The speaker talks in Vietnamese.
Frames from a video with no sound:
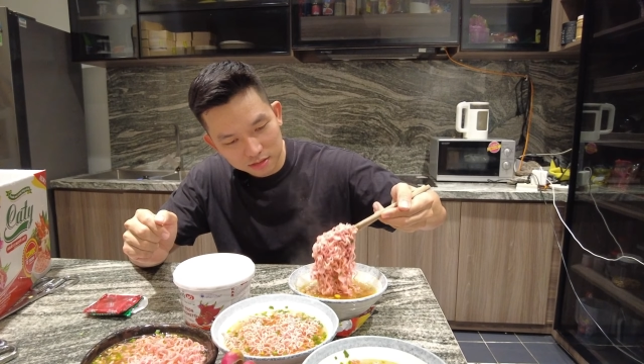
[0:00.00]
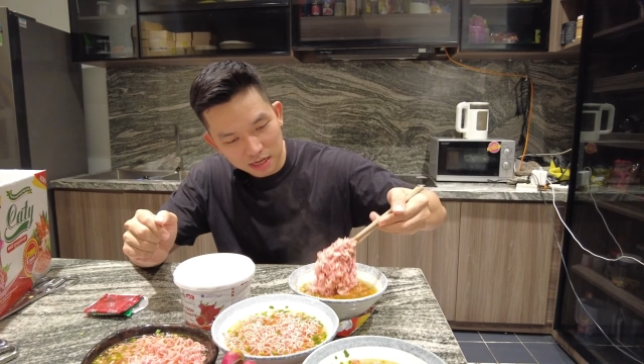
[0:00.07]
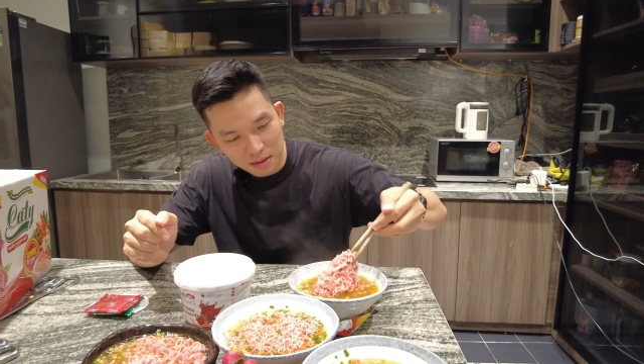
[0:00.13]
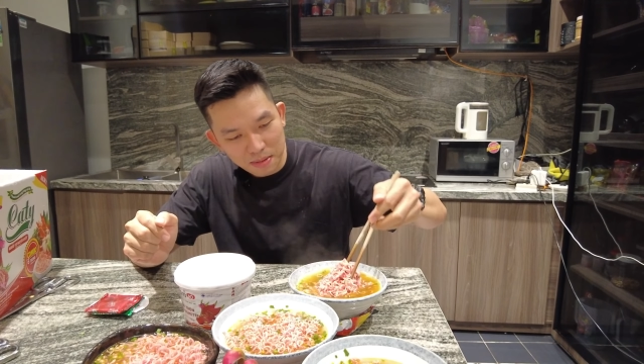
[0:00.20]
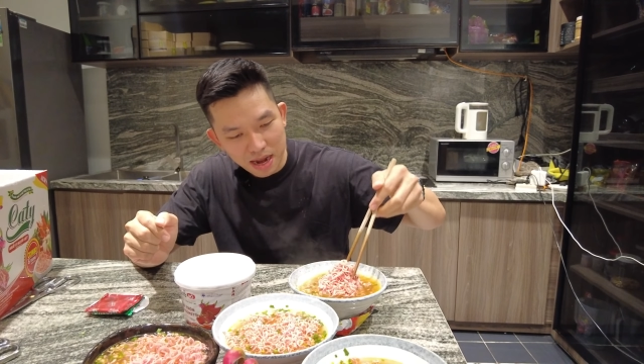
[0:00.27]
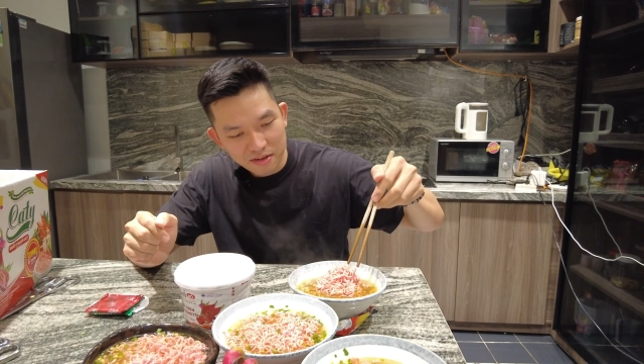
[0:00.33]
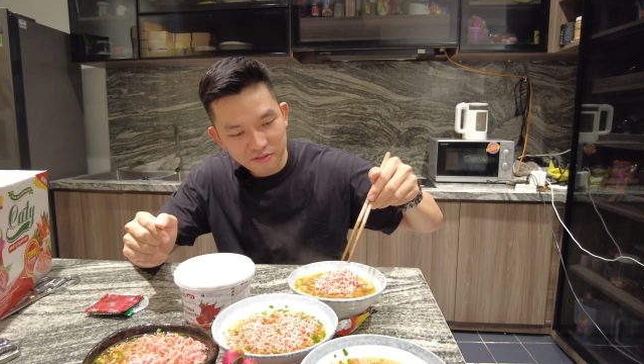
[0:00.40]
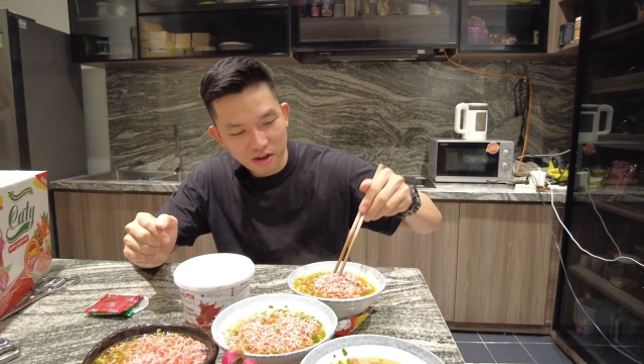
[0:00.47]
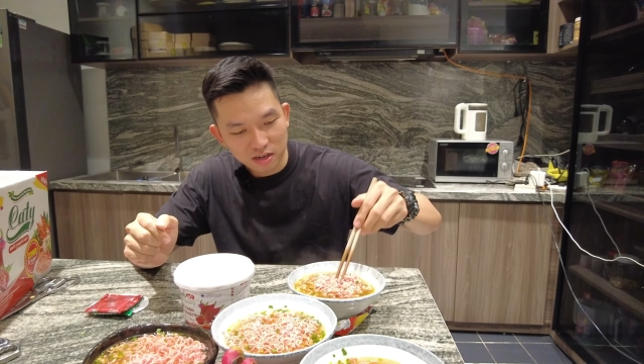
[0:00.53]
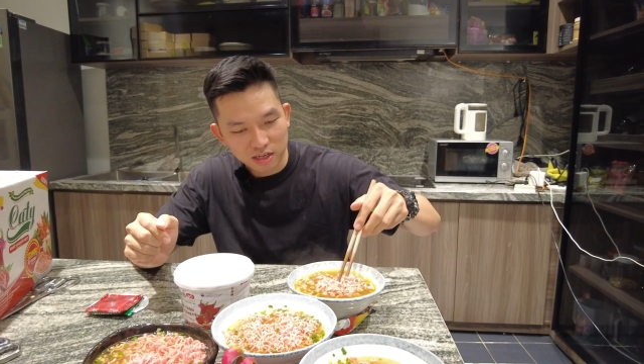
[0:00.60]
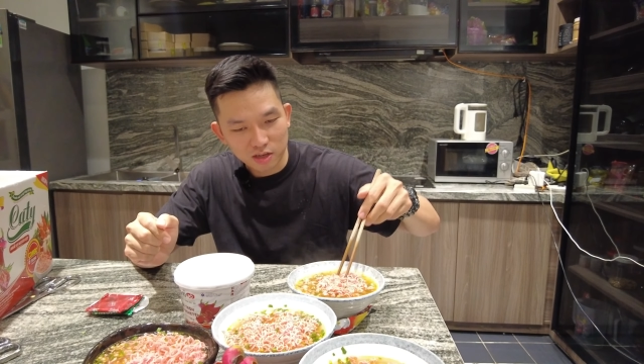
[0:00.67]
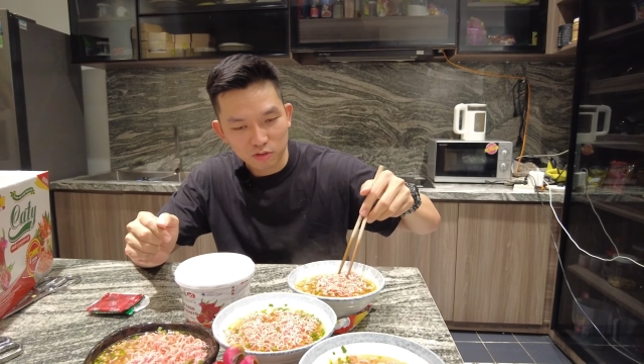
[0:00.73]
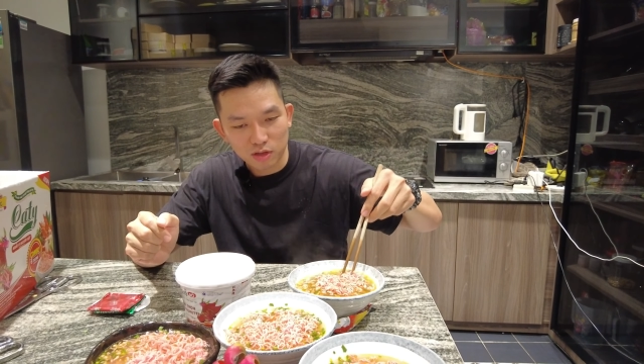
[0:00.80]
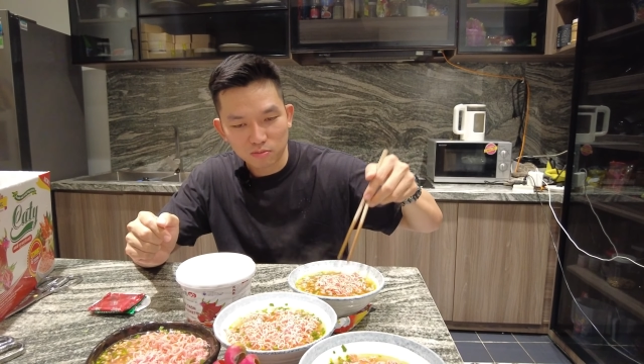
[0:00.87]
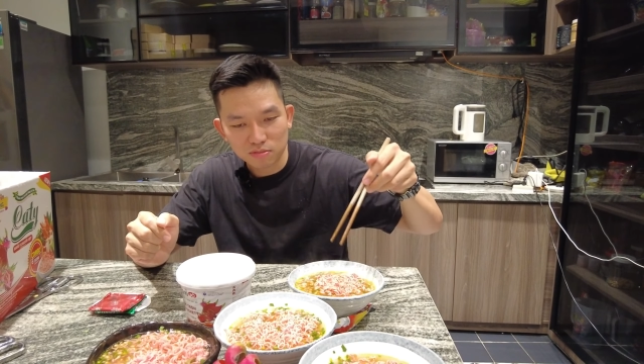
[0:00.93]
cả ba phần
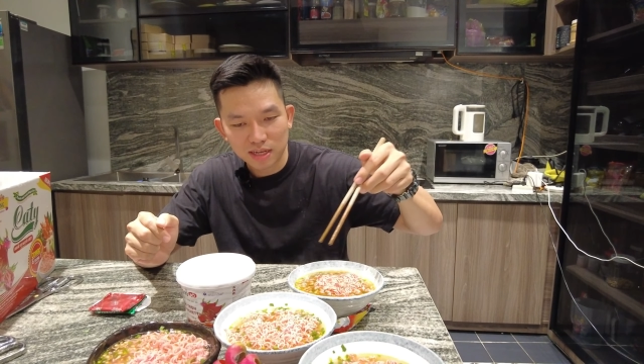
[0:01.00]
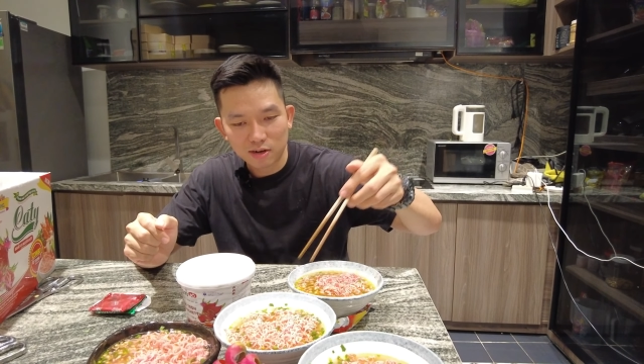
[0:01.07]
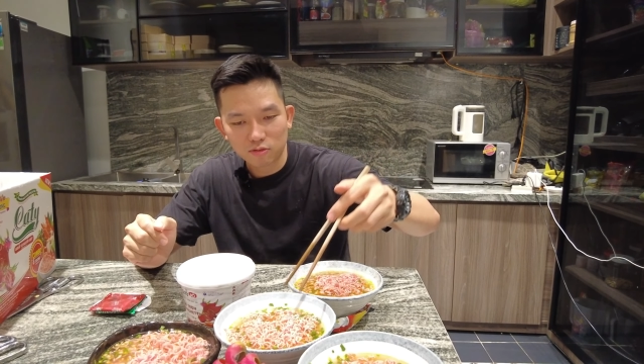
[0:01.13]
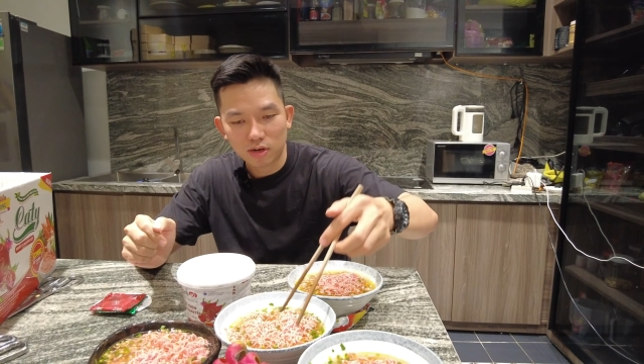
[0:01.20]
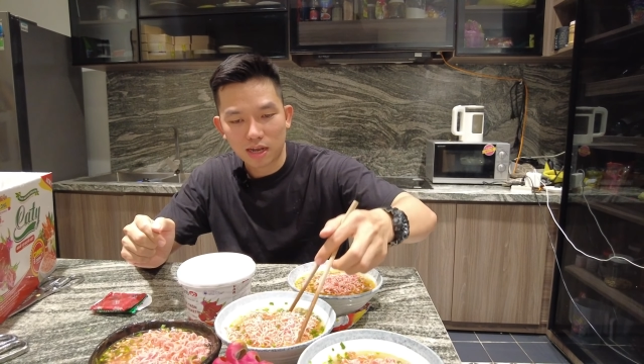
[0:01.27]
đều giống nhau,